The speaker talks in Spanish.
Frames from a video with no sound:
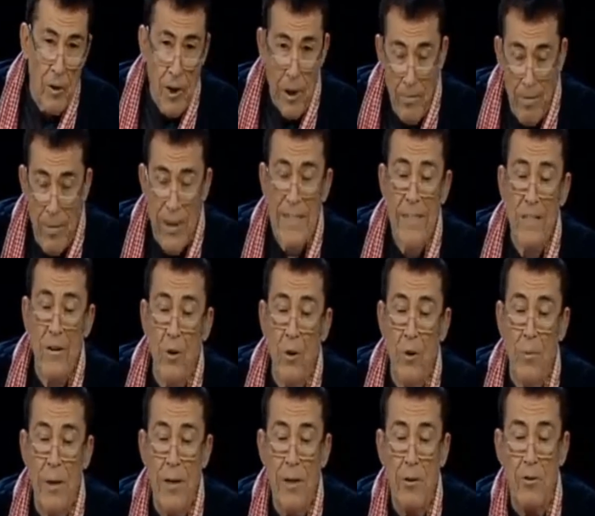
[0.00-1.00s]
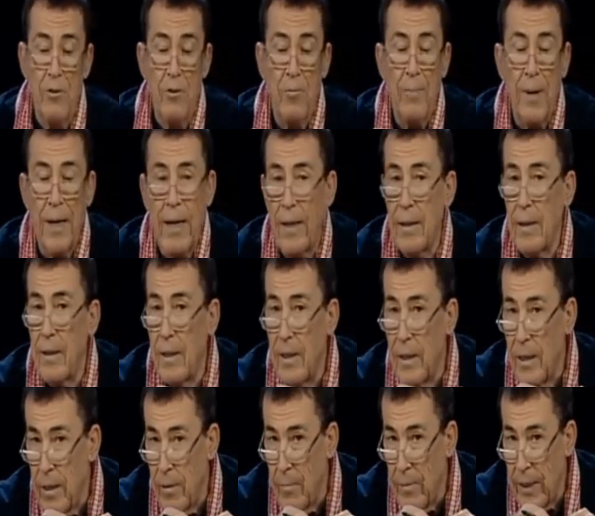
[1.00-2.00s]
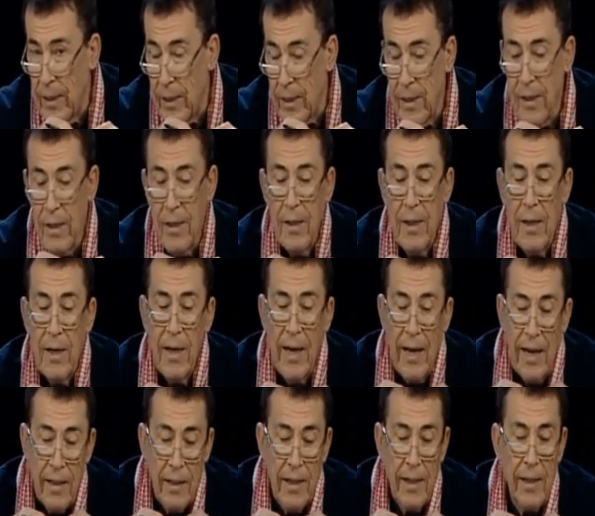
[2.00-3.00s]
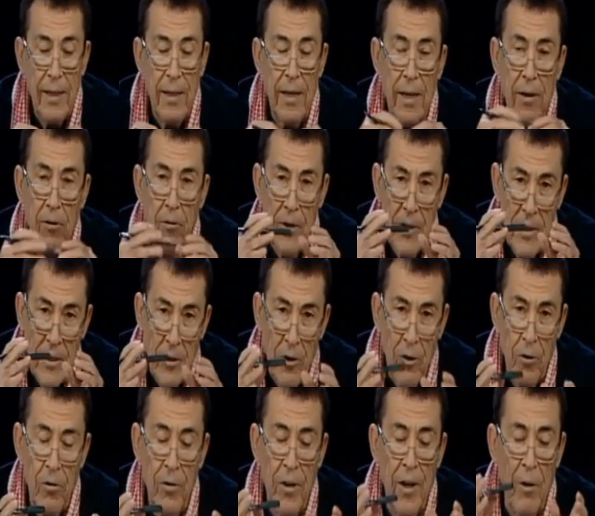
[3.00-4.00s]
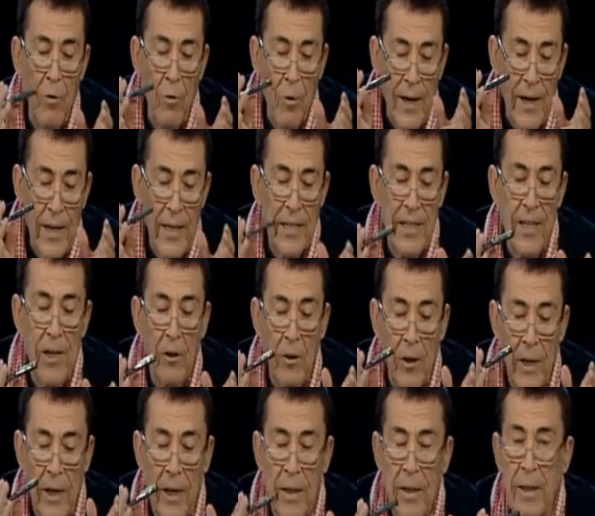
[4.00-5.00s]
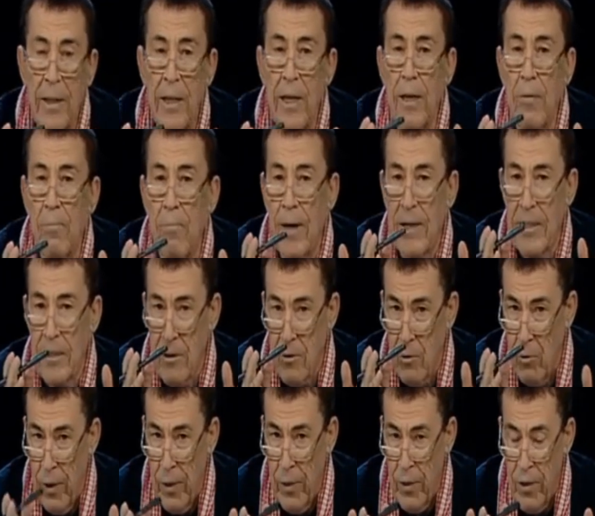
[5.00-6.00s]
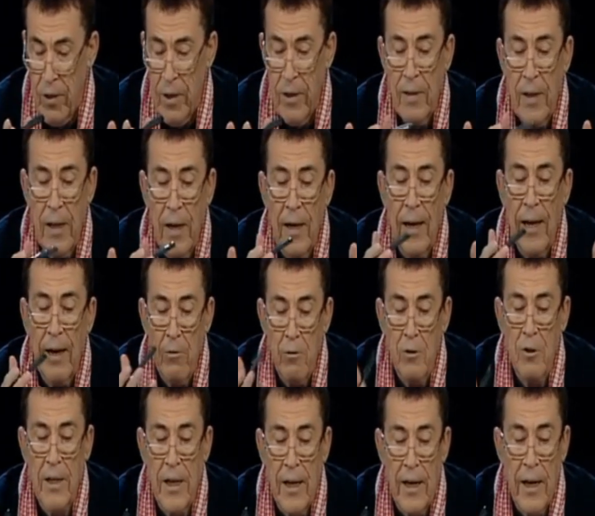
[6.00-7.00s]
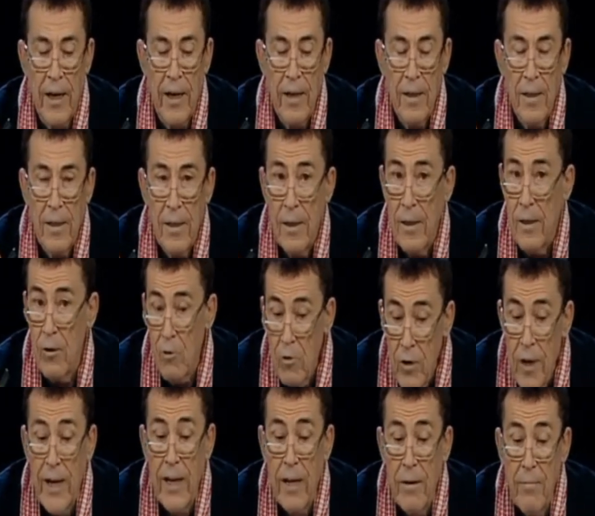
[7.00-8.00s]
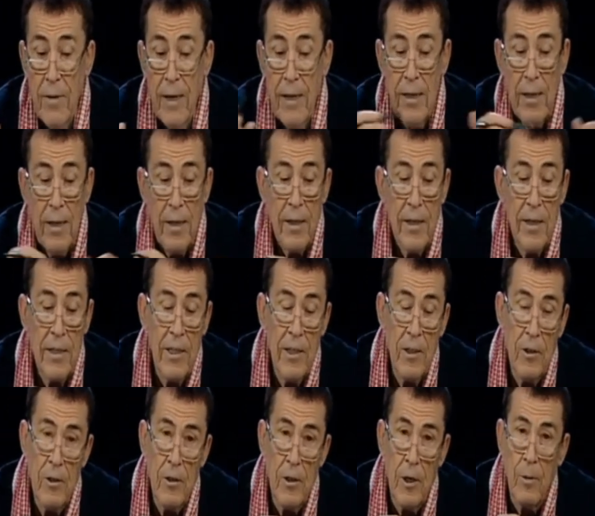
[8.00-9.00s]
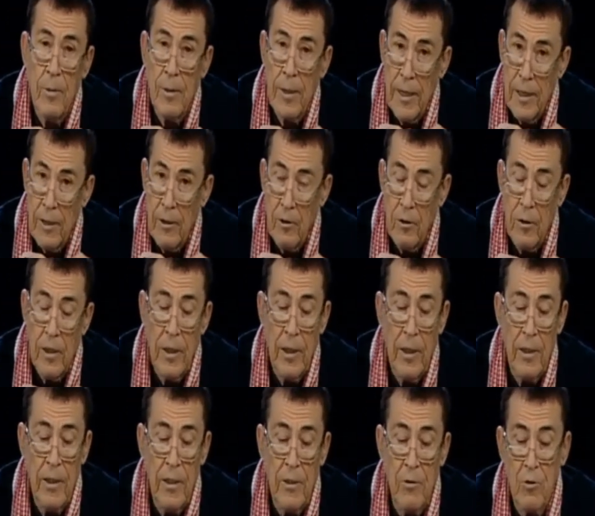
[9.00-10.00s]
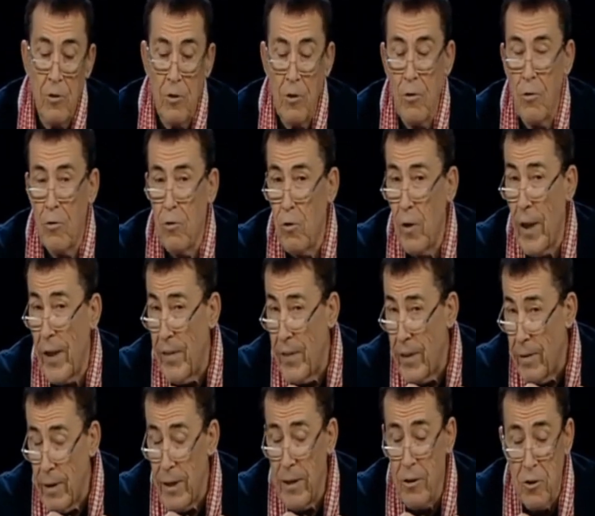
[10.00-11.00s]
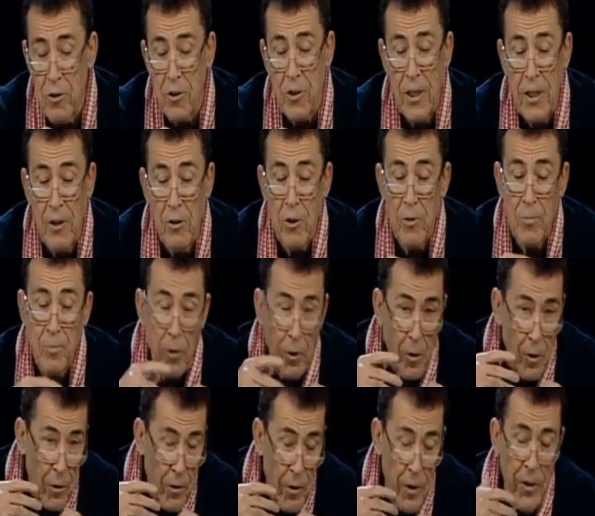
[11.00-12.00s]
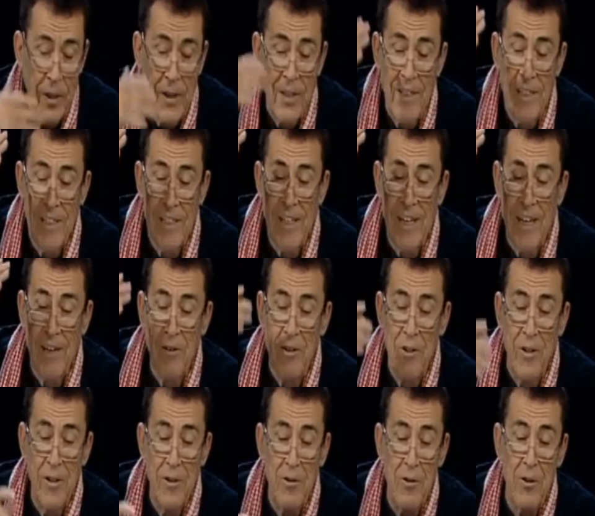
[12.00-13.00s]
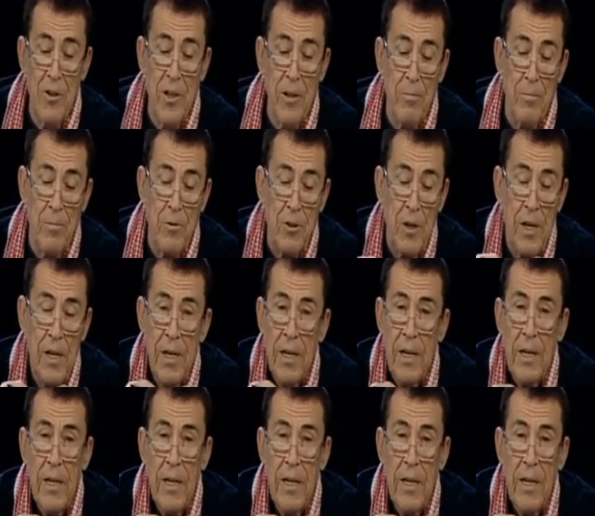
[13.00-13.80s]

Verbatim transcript: de hora más o menos para dirimir la eterna cuestión de cuál es el origen del vascuence, del euskera un enigma que ha sido objeto de discusión durante varios siglos, por no decir desde la noche de los tiempos,